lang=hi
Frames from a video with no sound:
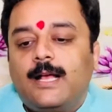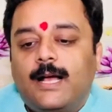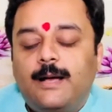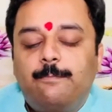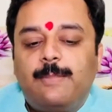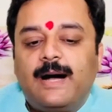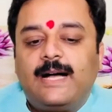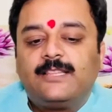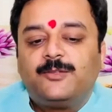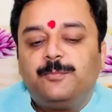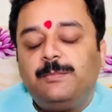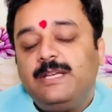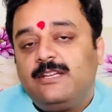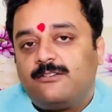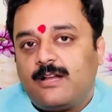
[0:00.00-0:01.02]
अब बात
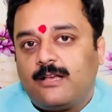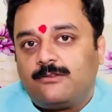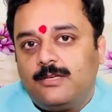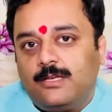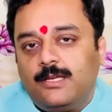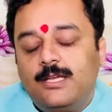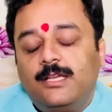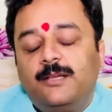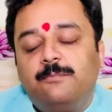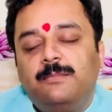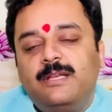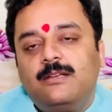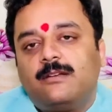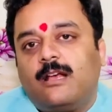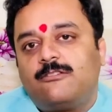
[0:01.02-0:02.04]
मीन राशि की कि
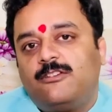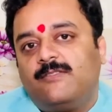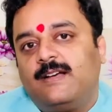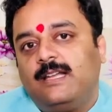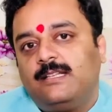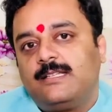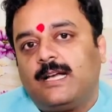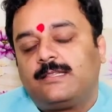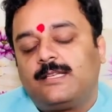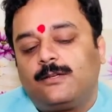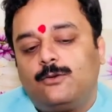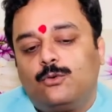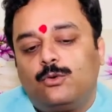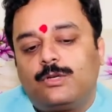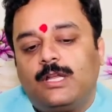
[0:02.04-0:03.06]
मीन राशि वाले जातक
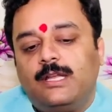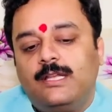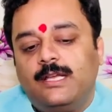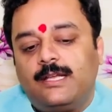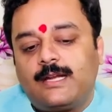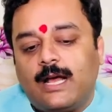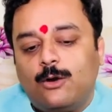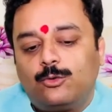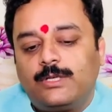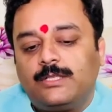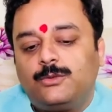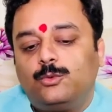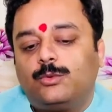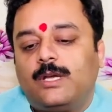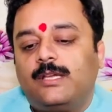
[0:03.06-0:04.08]
लोगों के लिए राहु
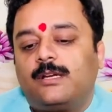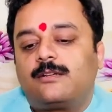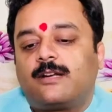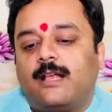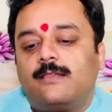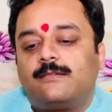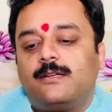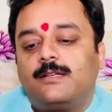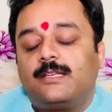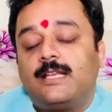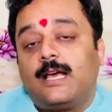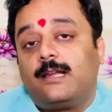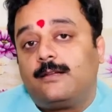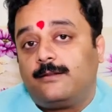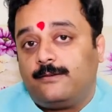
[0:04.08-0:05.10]
केतु का ये ट्रांजिट
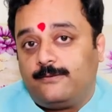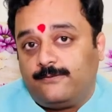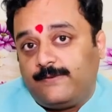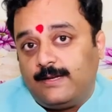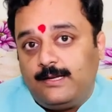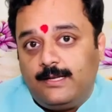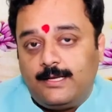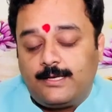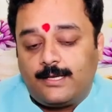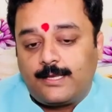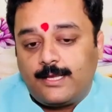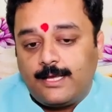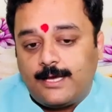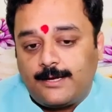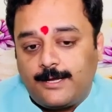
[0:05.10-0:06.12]
क्या फल लेकर
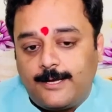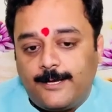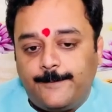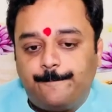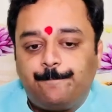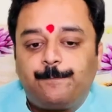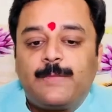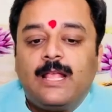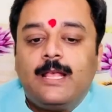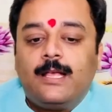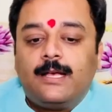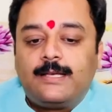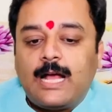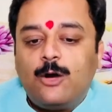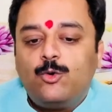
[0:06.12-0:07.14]
के आ रहा है
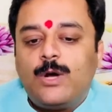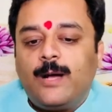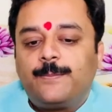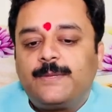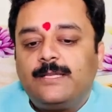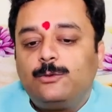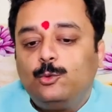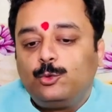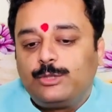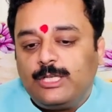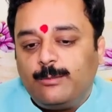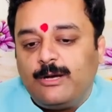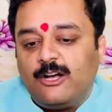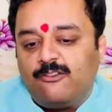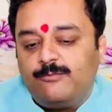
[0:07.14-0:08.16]
राहु आपके
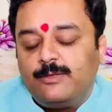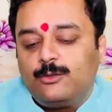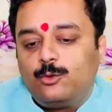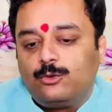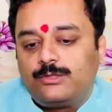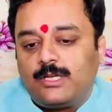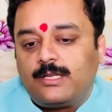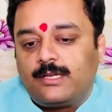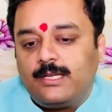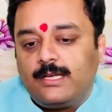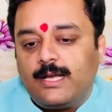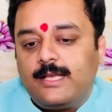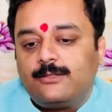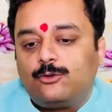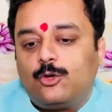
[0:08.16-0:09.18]
दूसरे भाव में गोचर
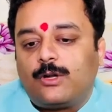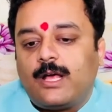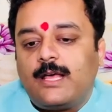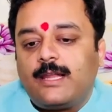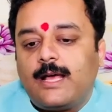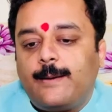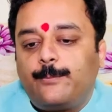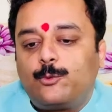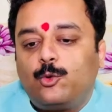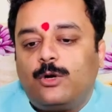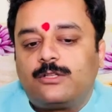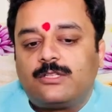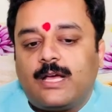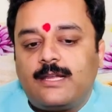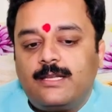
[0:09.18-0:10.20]
करेगा इस दौरान आपको
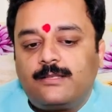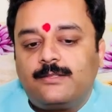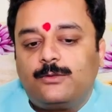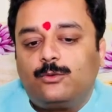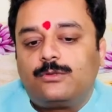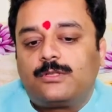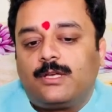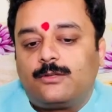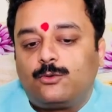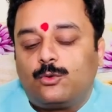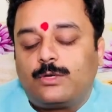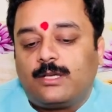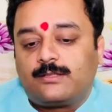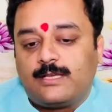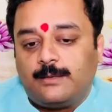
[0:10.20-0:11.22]
अचानक से कुछ
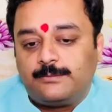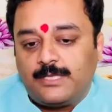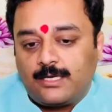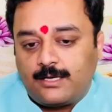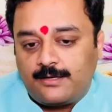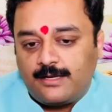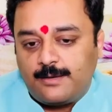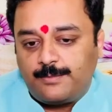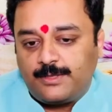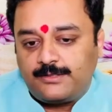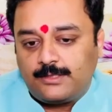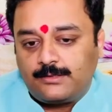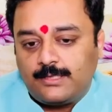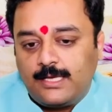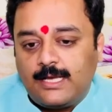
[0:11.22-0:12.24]
खर्चों का सामना करना पड़
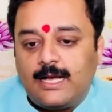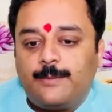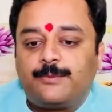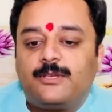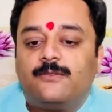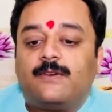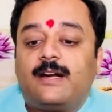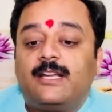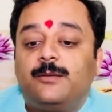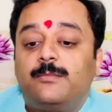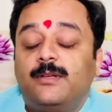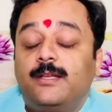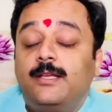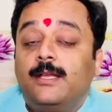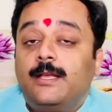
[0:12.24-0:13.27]
सकता है आपकी वाणी
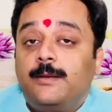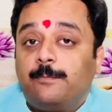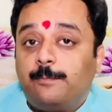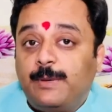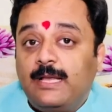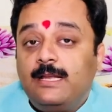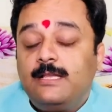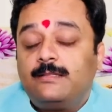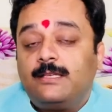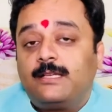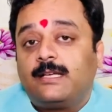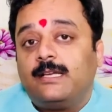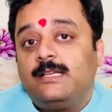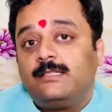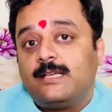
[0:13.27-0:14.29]
में पहले से
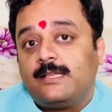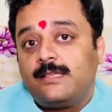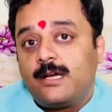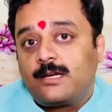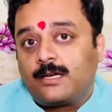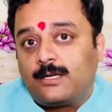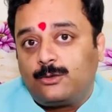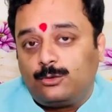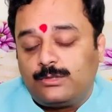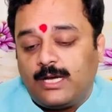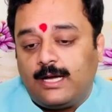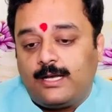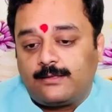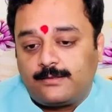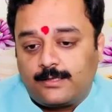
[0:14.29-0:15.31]
कहीं ज़्यादा कटुता
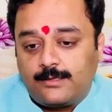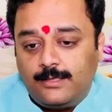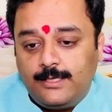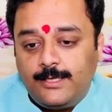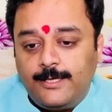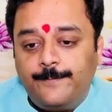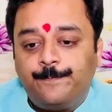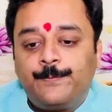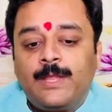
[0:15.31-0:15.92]
आ सकती है